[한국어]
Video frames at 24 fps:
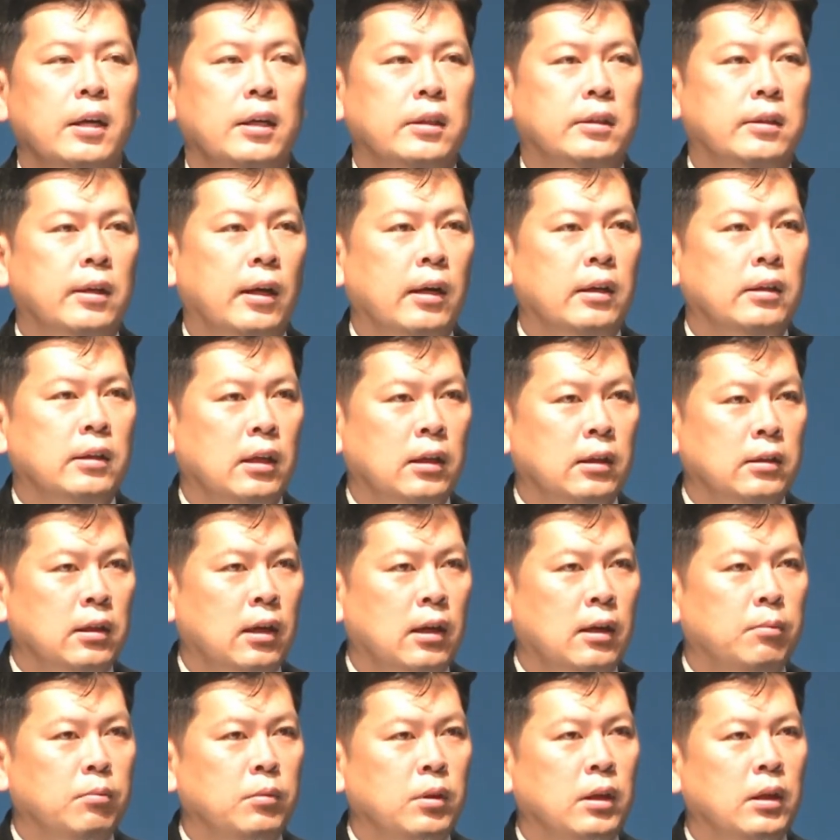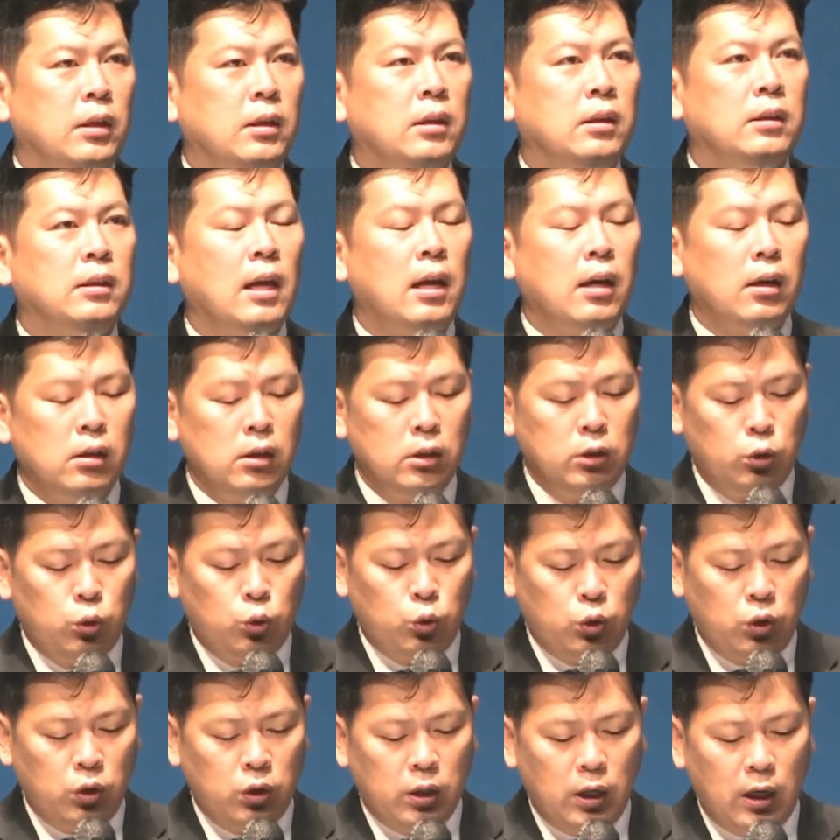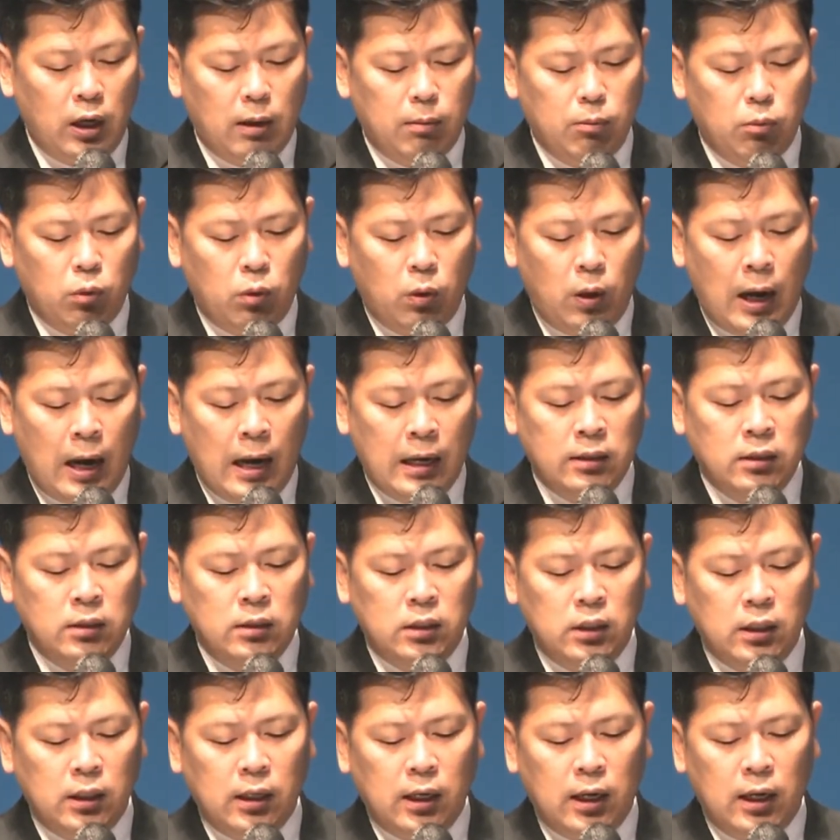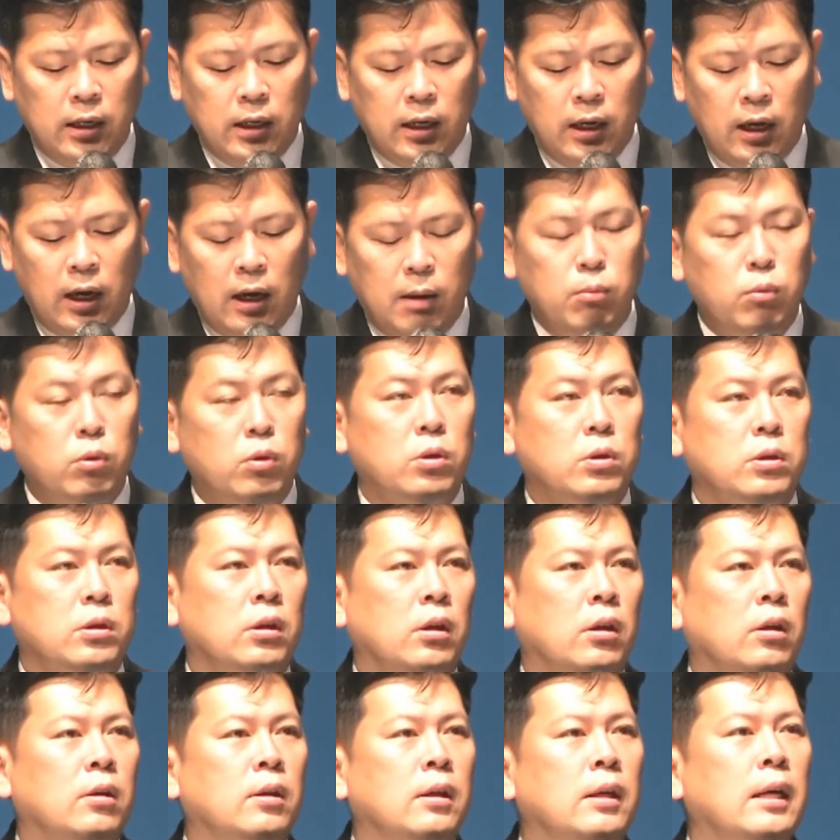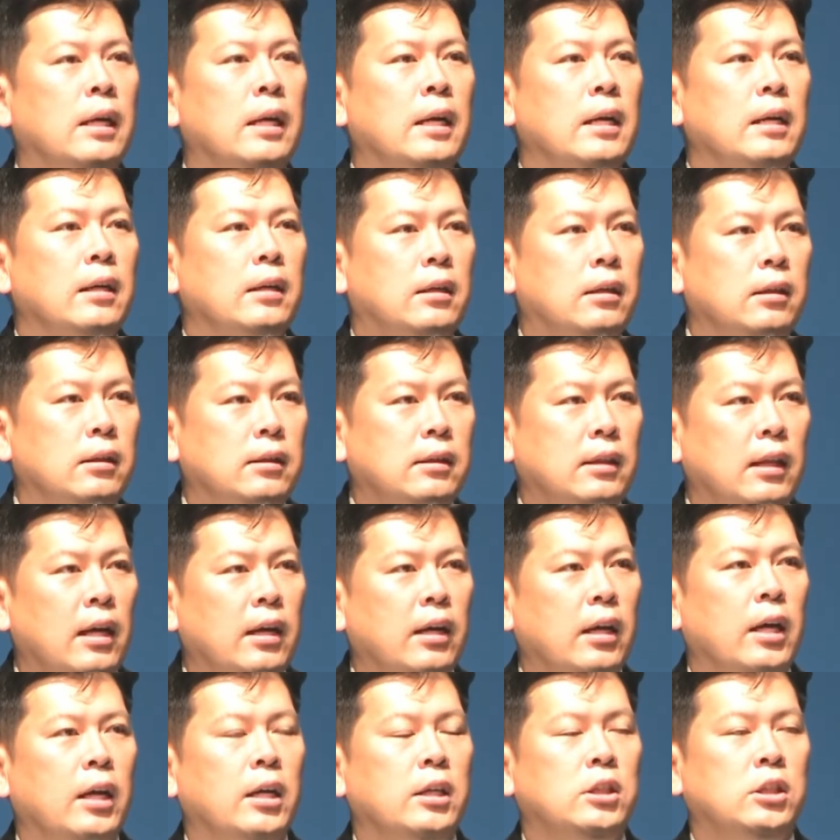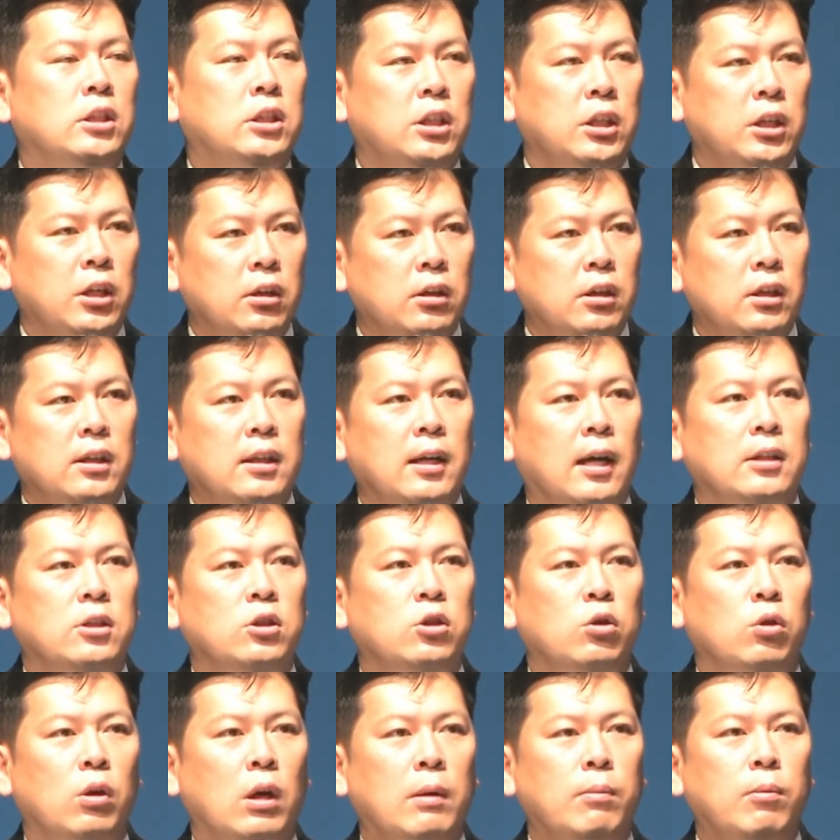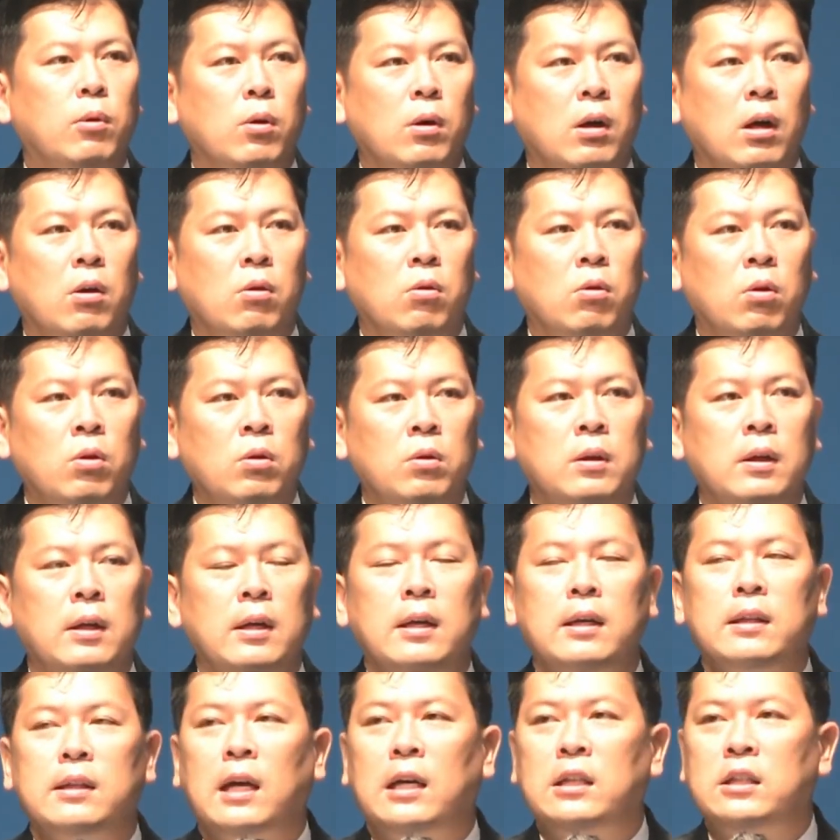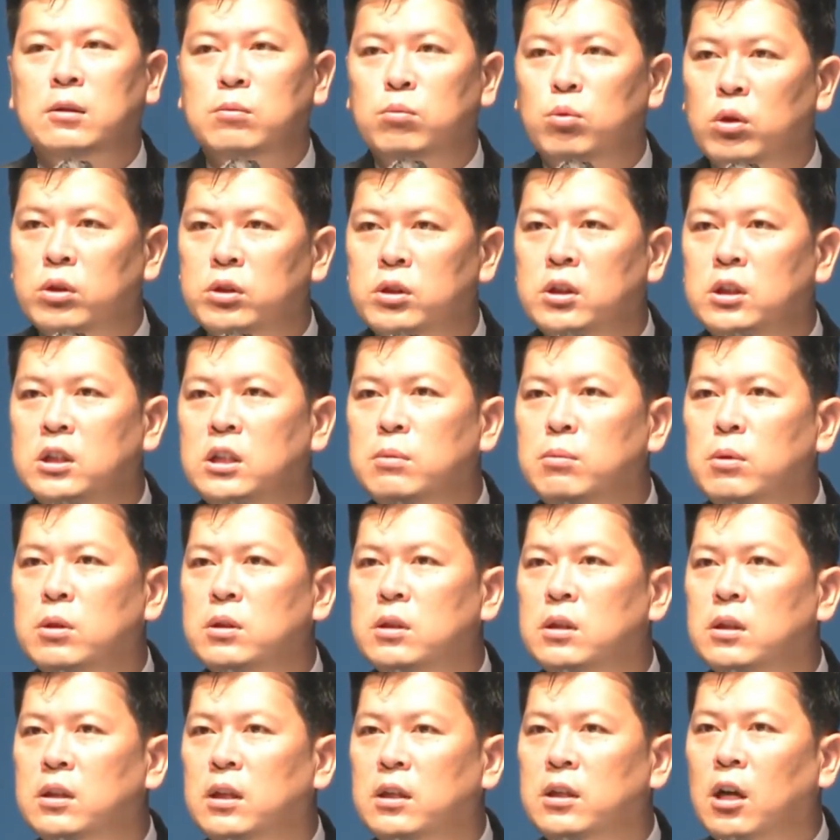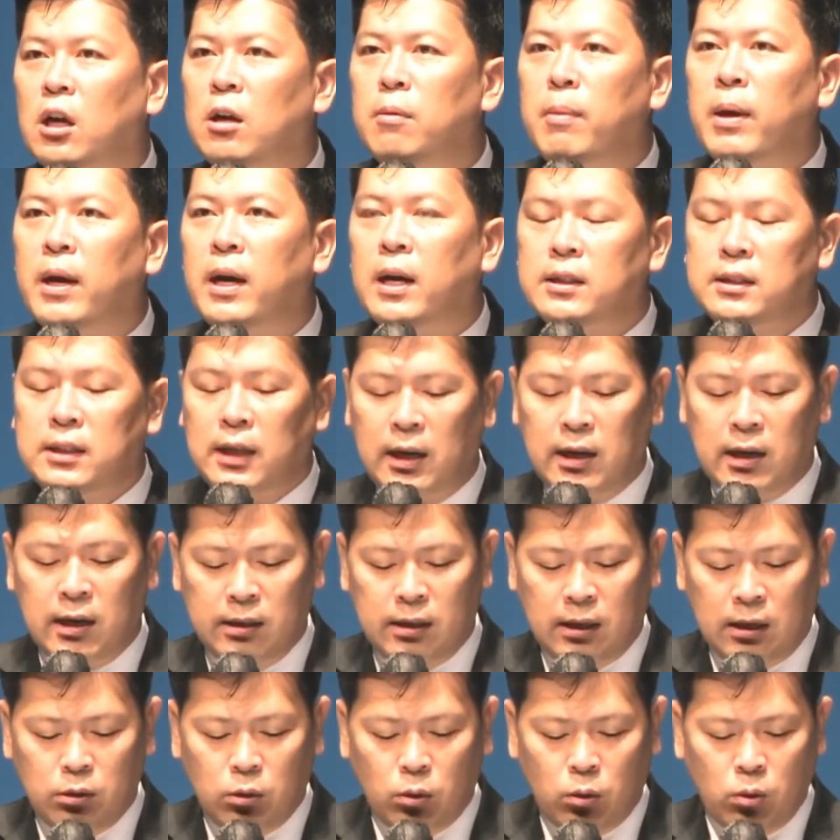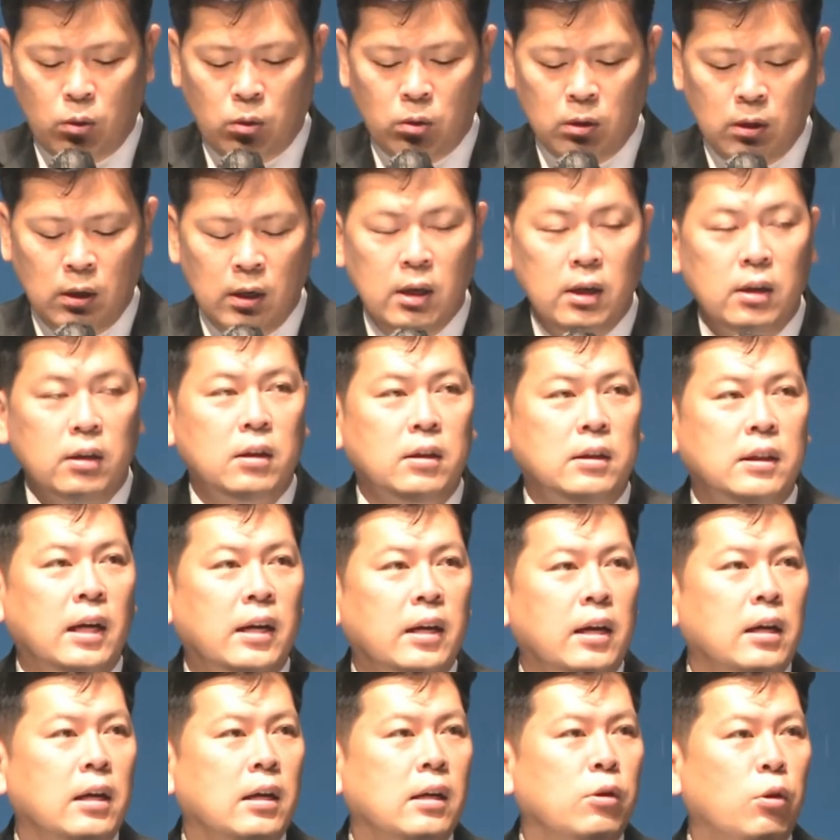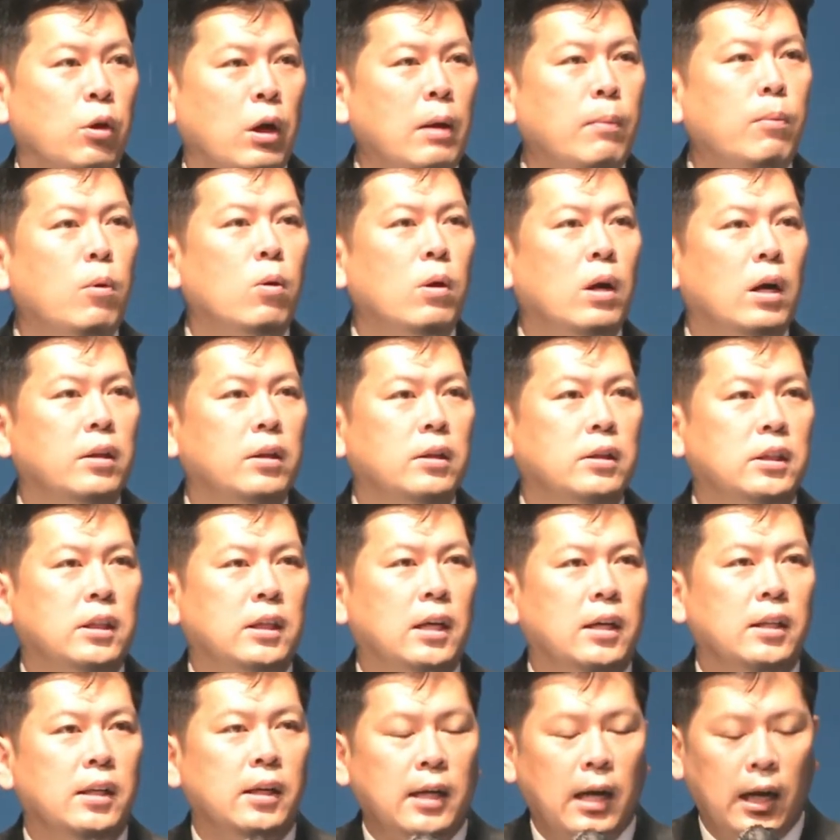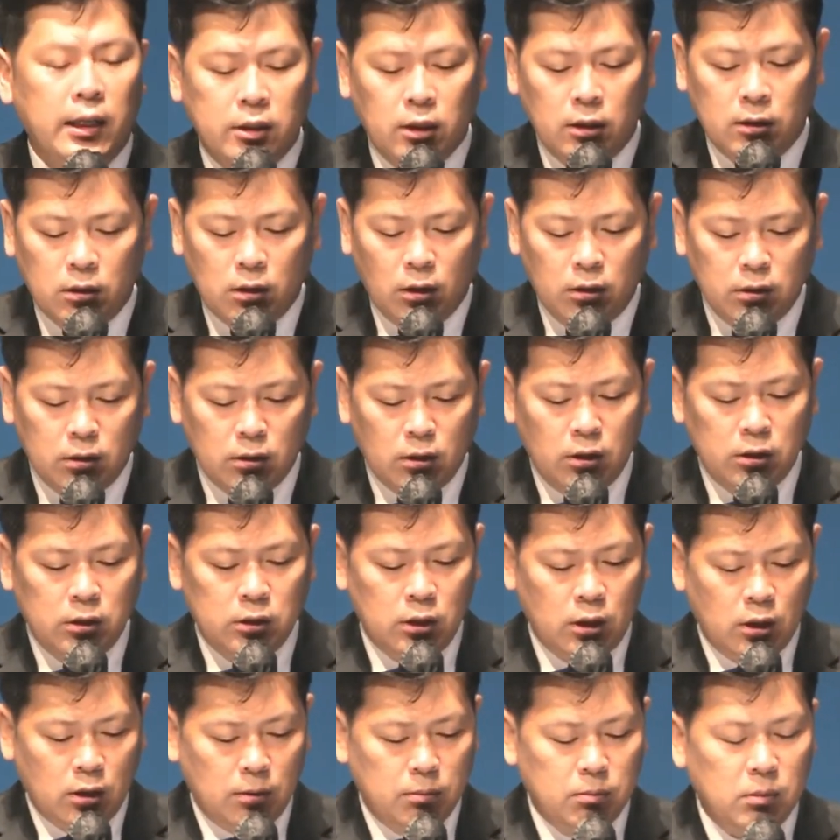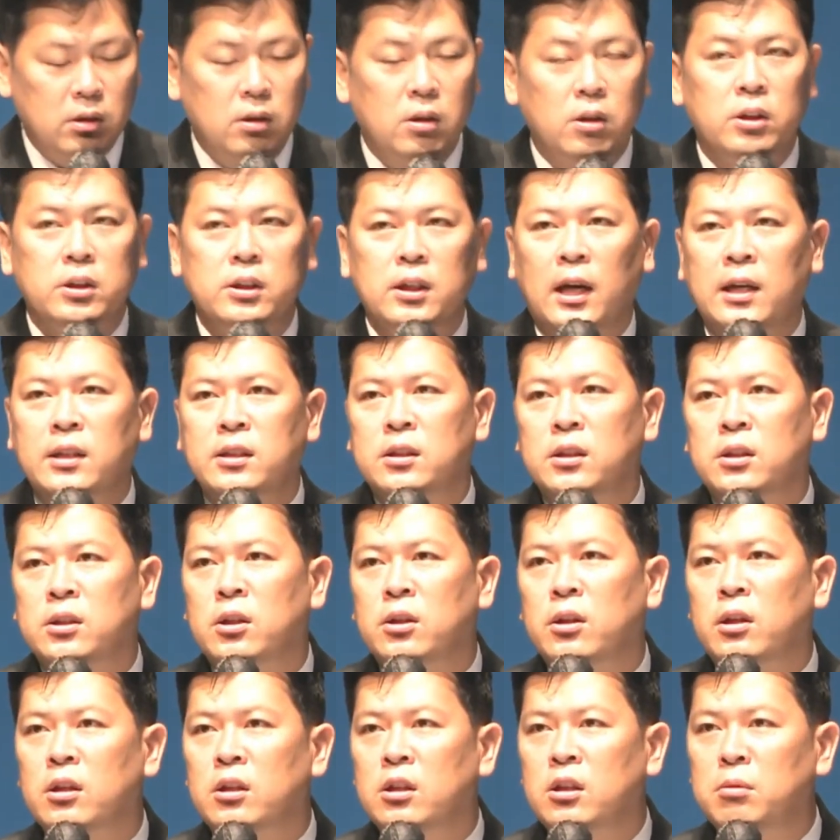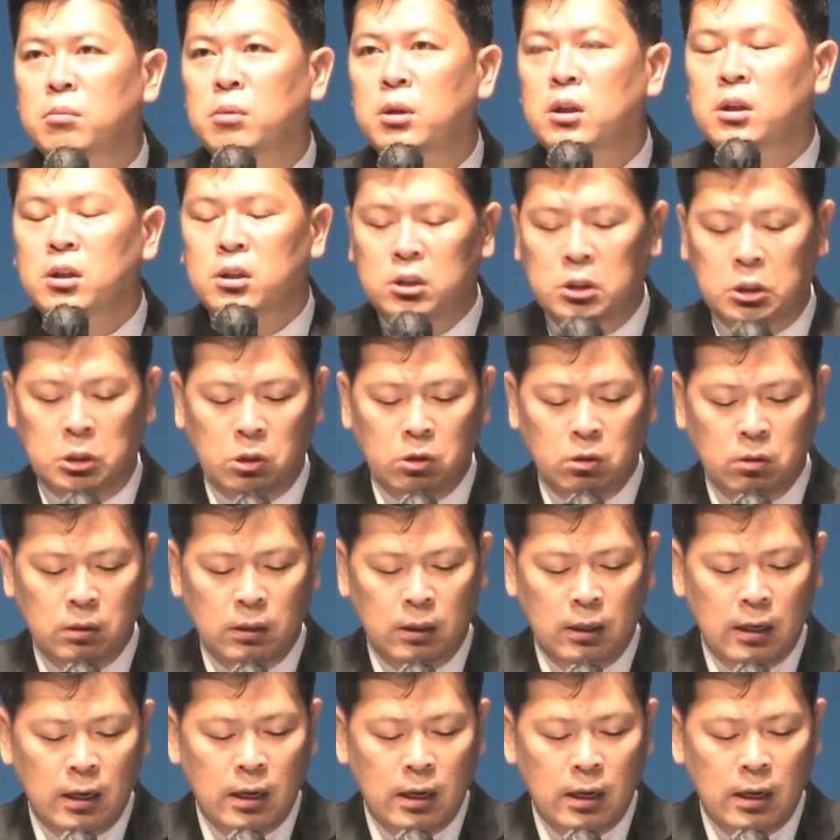이스라엘 사람들이 그 땅을 쉬게 함으로, 안식하게 함으로써 그 땅의 지력을 다시 회복하고 다시 무엇을 심었을 때 열매가 자라나도록 그 땅을 회복하는 시간을 가졌던 것처럼, 그것이 안식년의 의미이지요.